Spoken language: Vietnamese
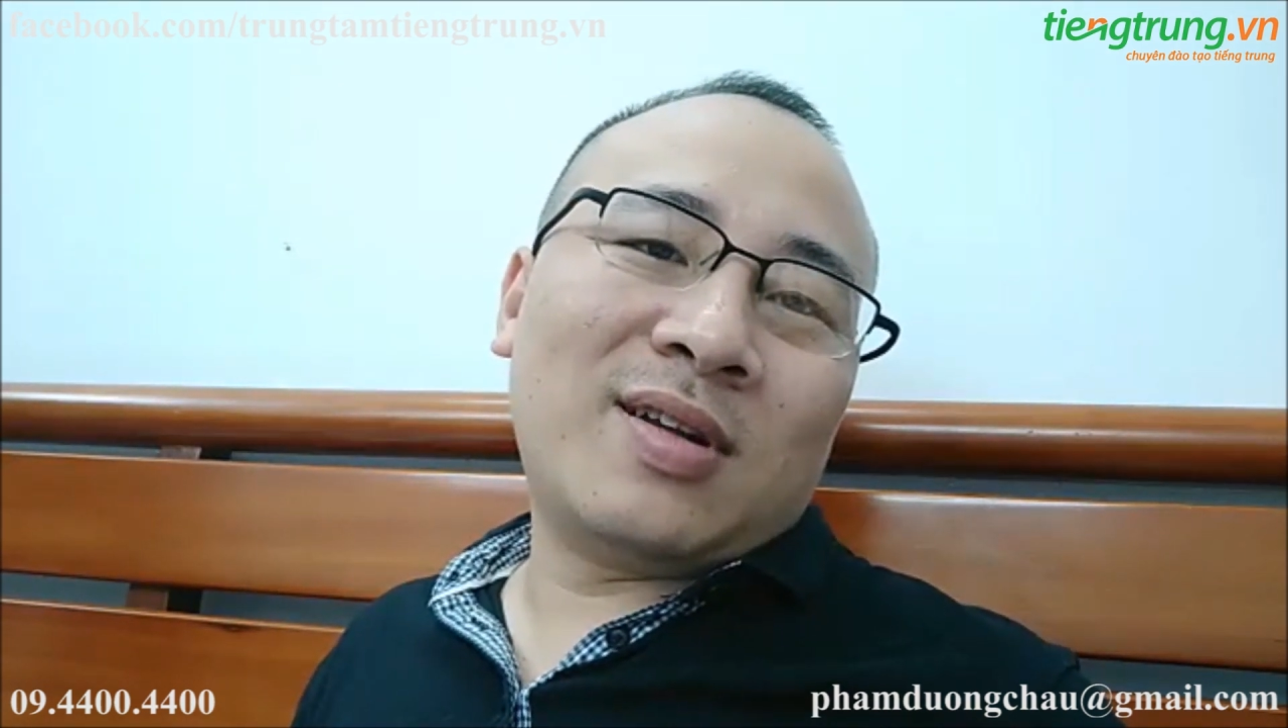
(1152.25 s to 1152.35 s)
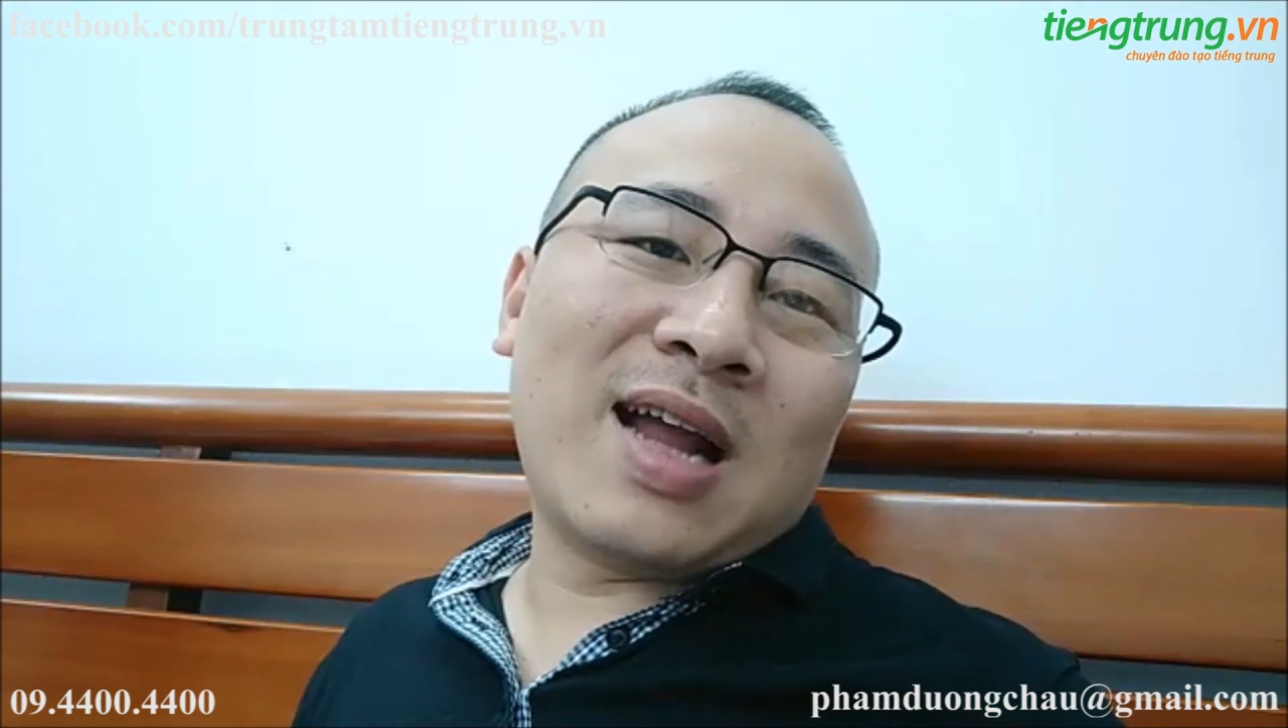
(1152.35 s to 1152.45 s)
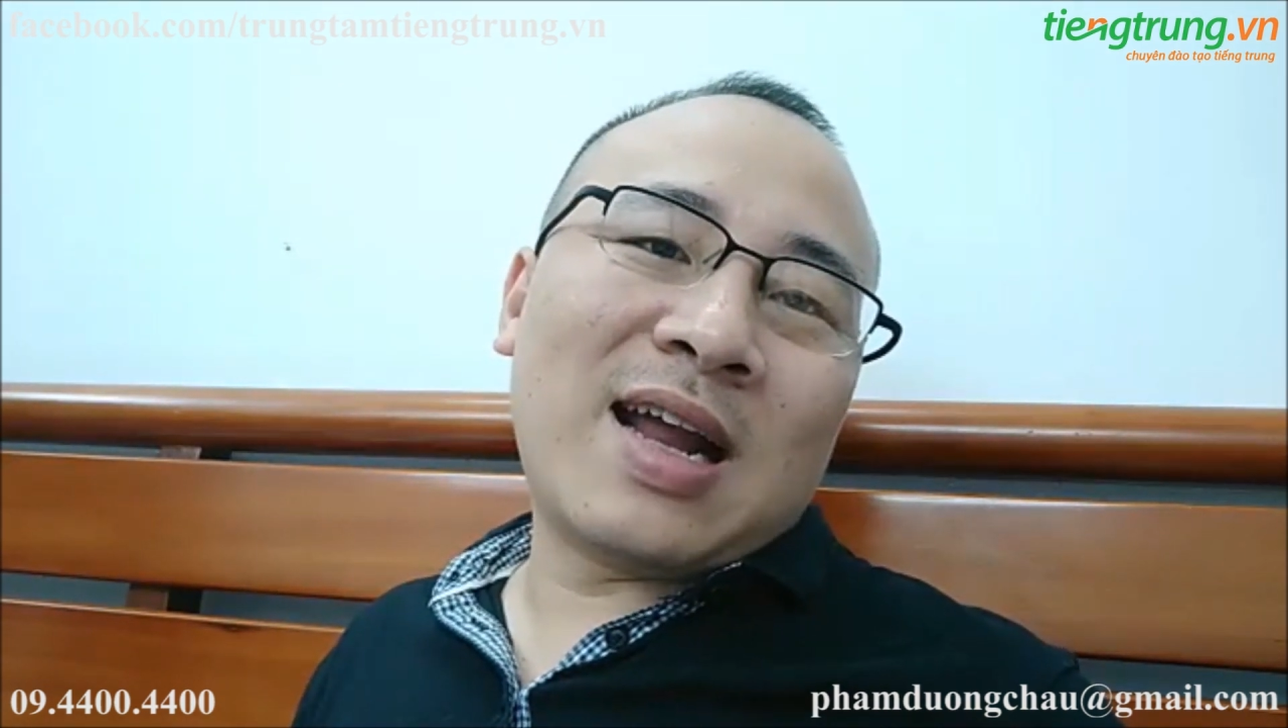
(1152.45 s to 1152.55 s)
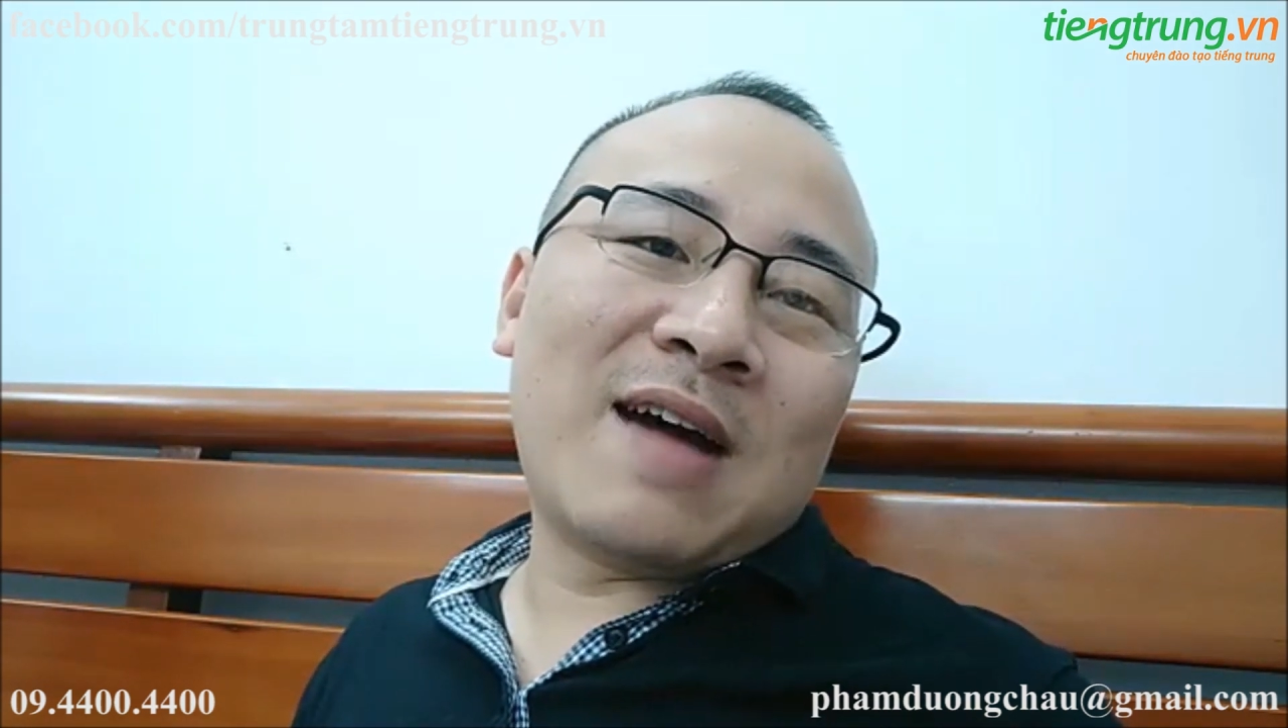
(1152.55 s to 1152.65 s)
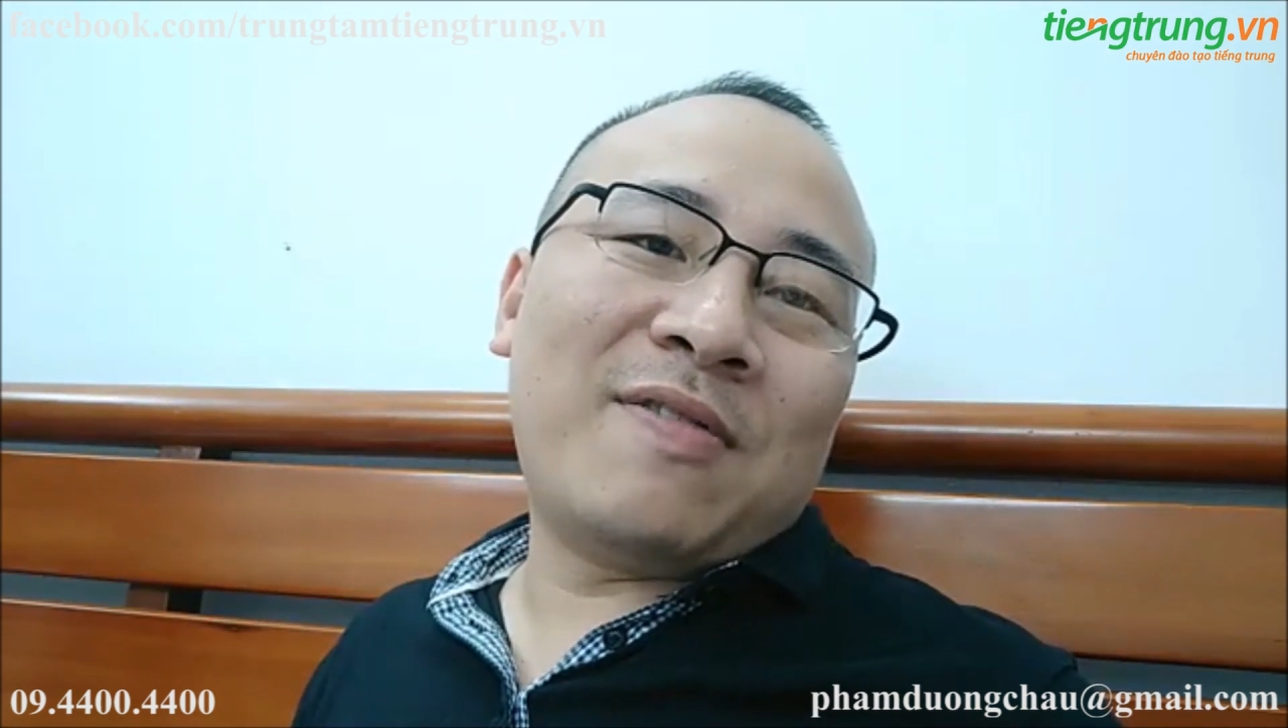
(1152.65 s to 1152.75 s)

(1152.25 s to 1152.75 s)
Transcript: đại đa